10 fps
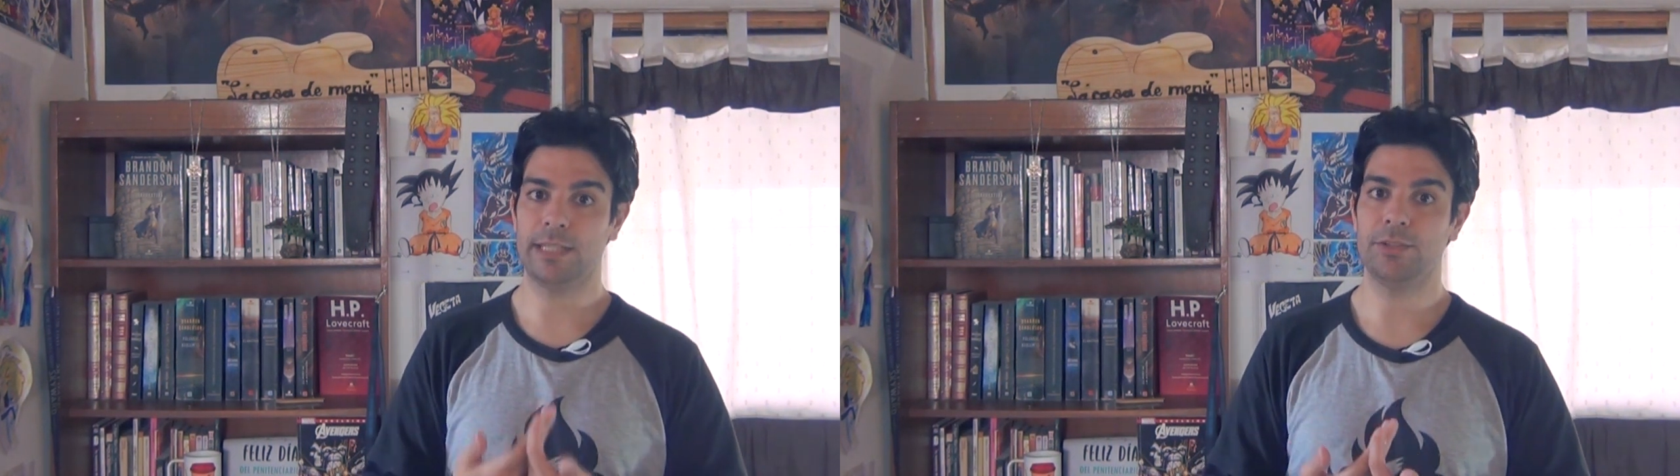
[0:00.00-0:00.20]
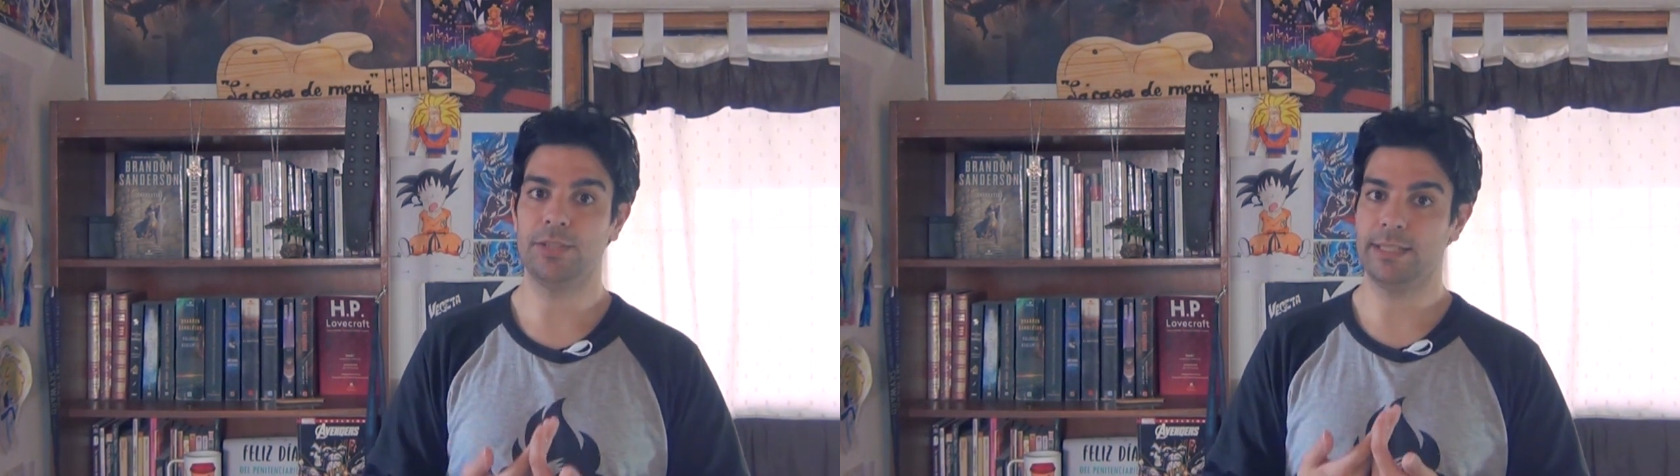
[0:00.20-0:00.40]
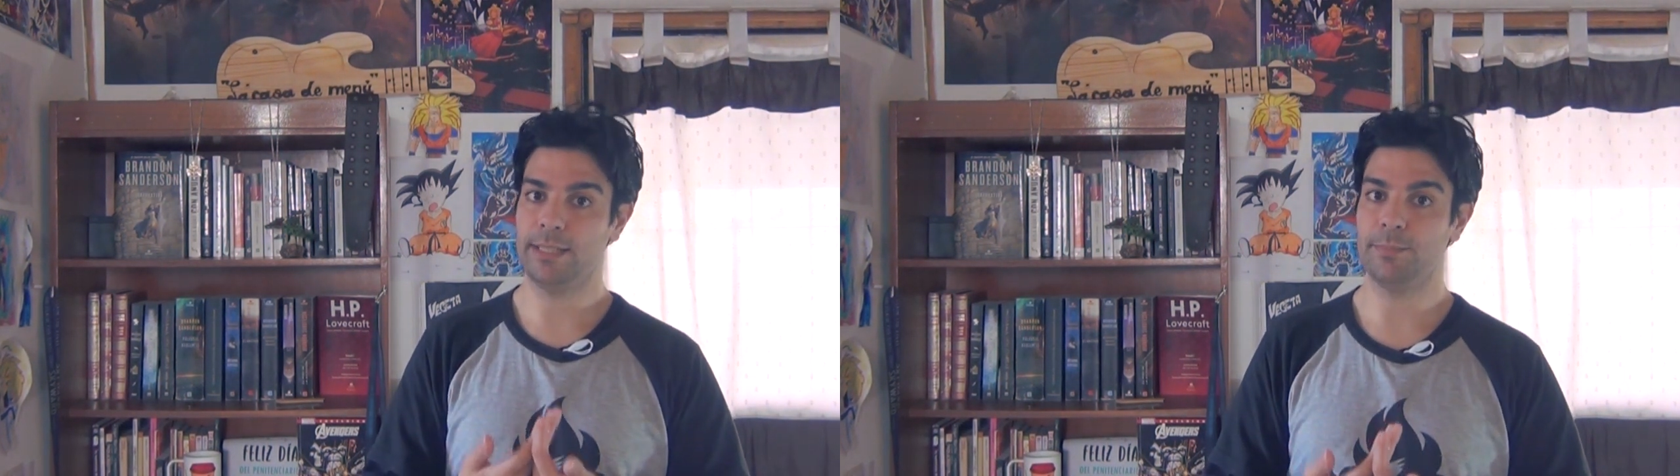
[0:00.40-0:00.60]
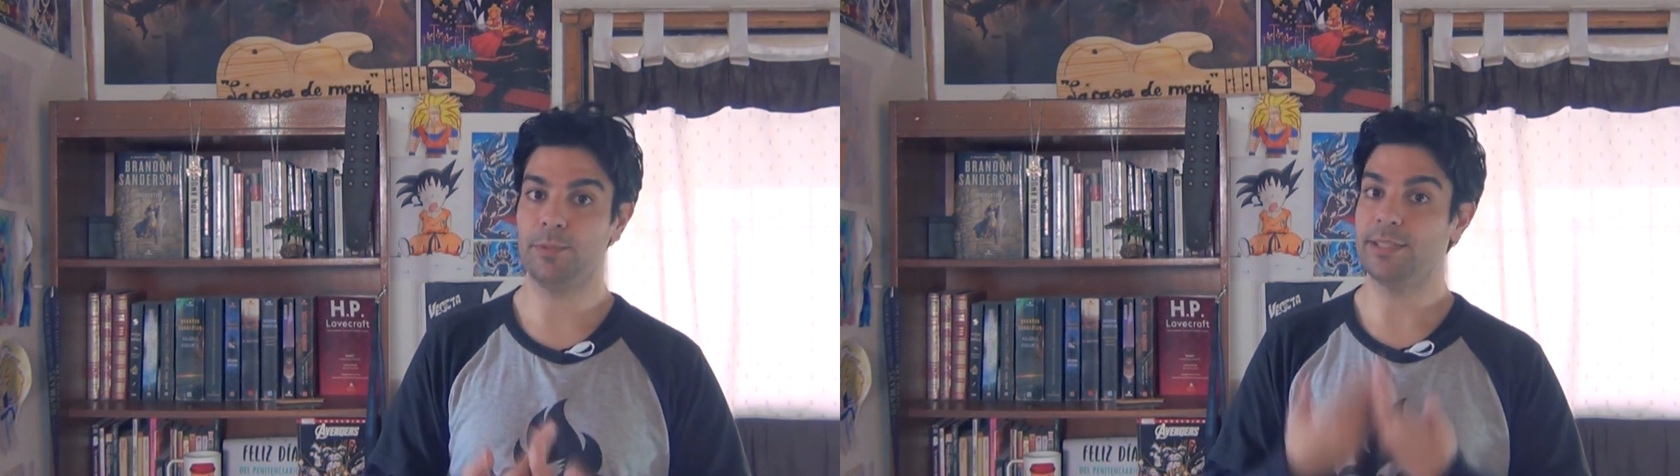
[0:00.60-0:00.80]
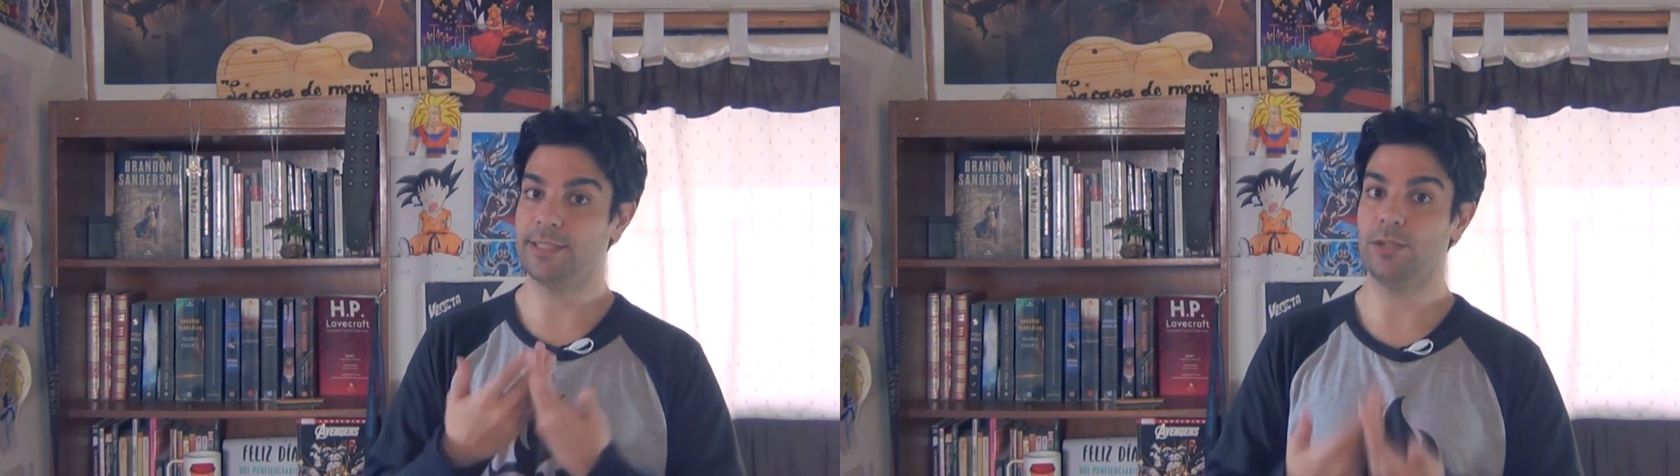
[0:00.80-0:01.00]
salto de
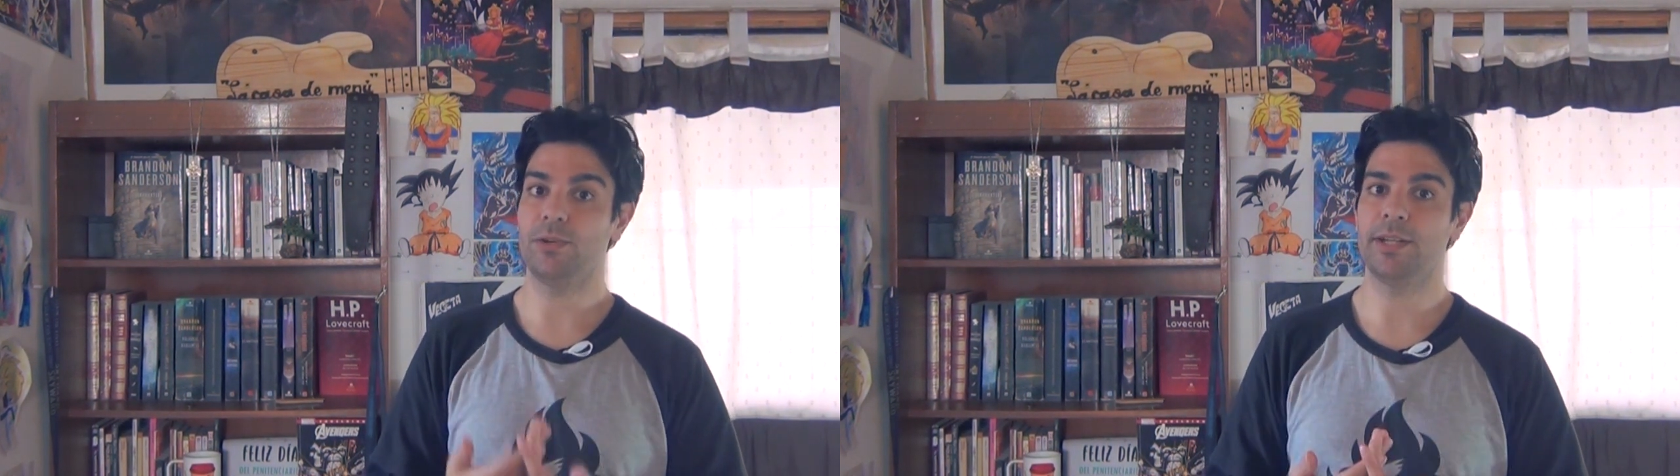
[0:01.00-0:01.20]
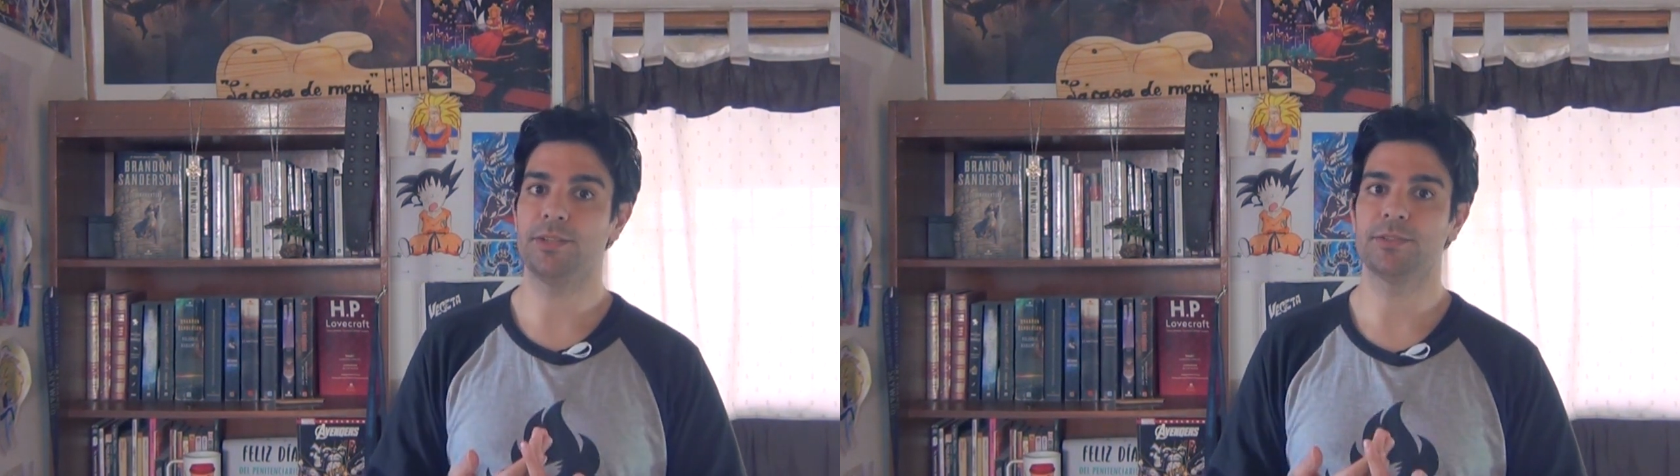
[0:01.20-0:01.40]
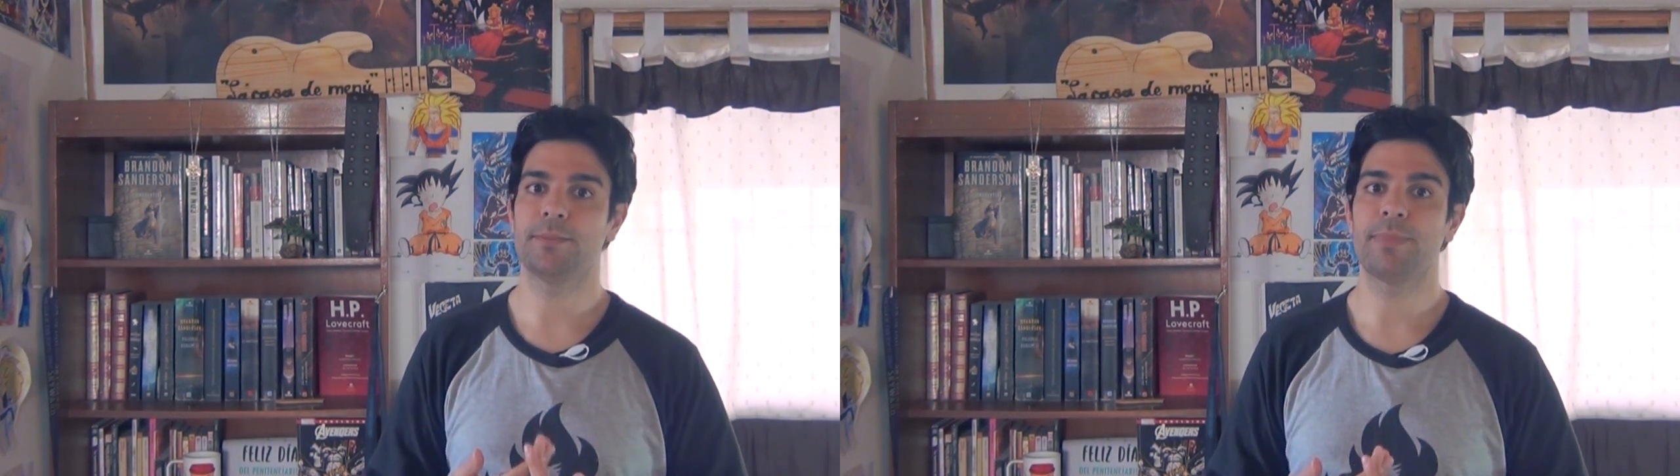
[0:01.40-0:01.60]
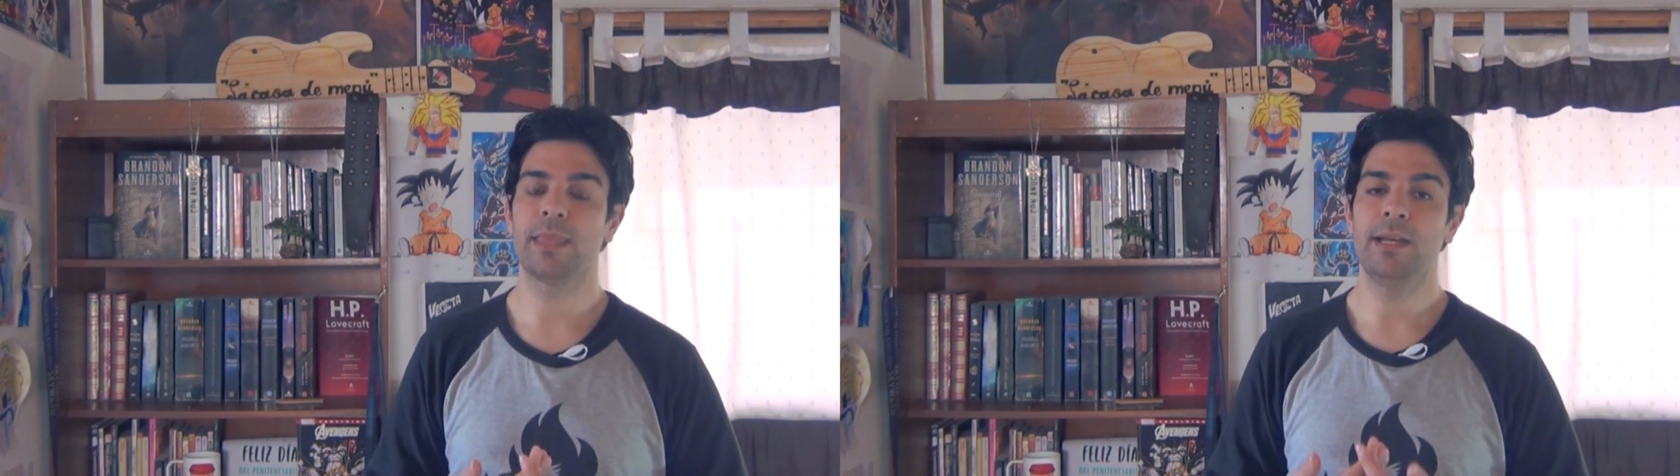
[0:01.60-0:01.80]
tiempo de 5 años